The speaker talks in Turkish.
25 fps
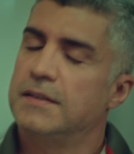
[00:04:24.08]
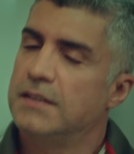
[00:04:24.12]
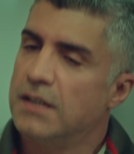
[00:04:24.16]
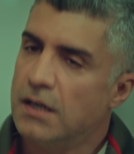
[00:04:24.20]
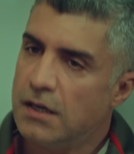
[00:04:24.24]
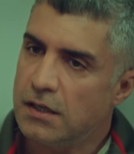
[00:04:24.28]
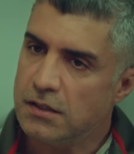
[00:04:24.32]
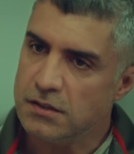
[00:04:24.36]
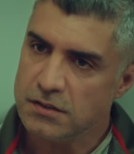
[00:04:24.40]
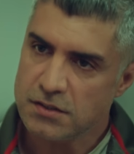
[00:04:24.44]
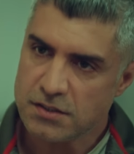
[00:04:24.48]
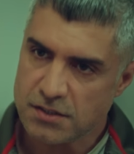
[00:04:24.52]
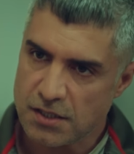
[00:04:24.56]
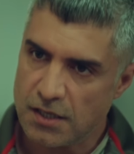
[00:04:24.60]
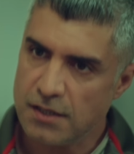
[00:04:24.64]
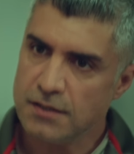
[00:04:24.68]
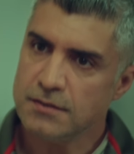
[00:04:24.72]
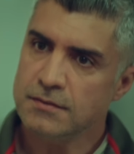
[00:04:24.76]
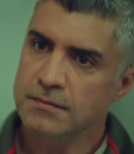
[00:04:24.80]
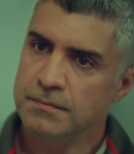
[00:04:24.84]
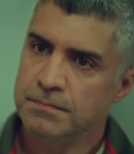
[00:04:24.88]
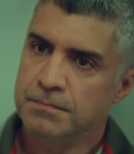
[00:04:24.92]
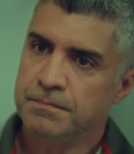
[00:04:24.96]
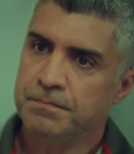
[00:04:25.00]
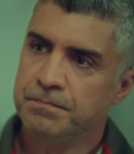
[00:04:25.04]
Yani
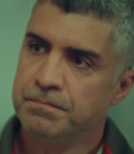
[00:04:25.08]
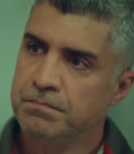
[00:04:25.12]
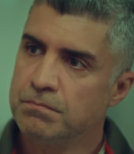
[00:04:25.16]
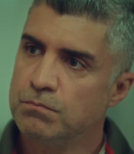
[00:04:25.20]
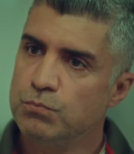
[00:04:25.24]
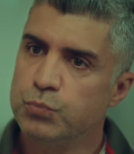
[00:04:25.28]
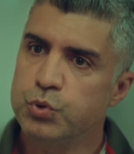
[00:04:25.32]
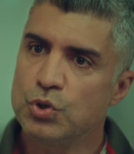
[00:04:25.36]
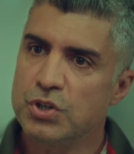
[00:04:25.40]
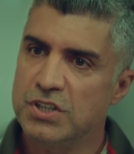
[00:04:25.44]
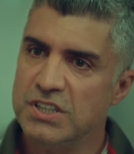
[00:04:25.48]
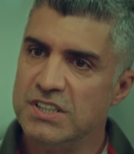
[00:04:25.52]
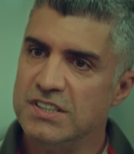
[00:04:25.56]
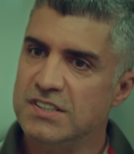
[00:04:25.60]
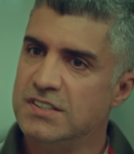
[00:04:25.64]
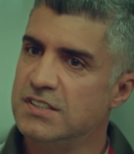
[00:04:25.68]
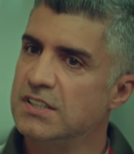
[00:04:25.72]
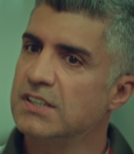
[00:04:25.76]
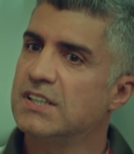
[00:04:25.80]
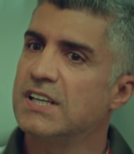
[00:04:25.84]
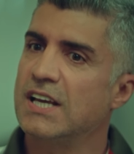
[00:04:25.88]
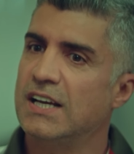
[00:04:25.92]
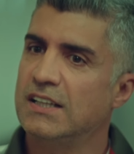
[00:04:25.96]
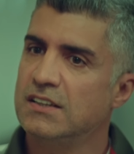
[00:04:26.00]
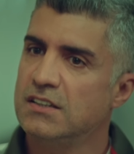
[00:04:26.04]
sen bu
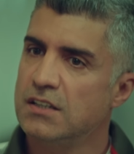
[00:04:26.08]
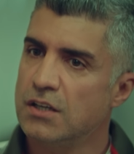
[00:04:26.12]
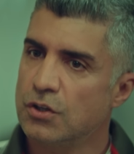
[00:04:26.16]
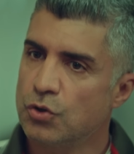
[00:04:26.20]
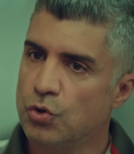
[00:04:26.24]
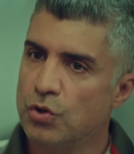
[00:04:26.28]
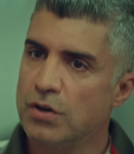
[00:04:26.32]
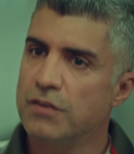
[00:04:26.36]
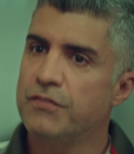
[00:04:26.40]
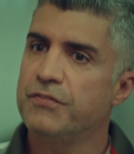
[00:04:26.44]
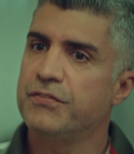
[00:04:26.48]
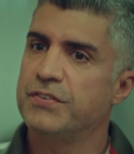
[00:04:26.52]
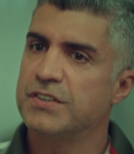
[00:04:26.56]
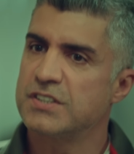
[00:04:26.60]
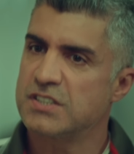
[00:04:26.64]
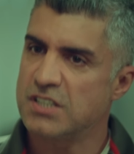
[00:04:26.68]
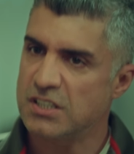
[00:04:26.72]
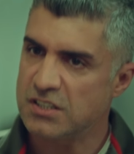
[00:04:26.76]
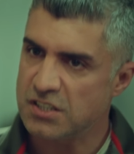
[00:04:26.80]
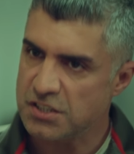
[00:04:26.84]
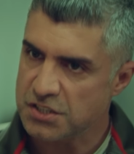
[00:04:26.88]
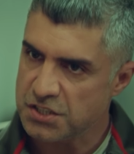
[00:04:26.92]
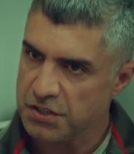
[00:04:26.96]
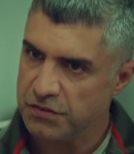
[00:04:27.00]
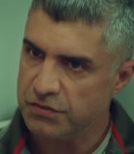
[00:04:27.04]
krizi kendine göre
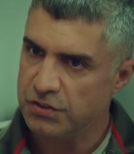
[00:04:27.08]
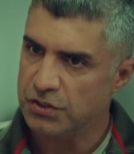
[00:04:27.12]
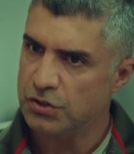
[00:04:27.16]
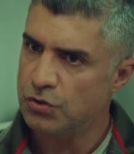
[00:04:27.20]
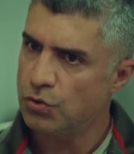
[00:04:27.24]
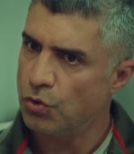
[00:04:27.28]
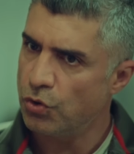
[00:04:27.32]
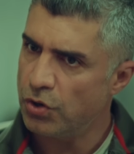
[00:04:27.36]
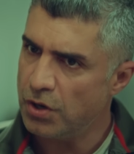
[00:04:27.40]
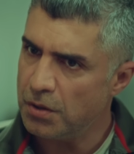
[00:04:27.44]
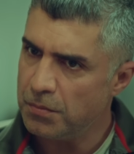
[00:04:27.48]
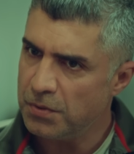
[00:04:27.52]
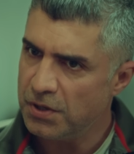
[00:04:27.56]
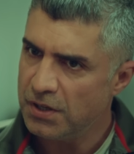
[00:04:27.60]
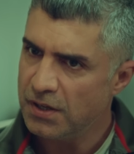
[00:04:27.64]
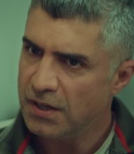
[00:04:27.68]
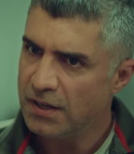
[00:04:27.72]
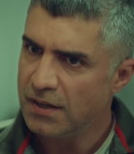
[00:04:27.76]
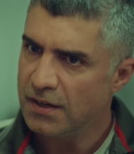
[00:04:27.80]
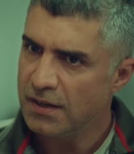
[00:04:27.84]
fırsata çevirdin öyle mi?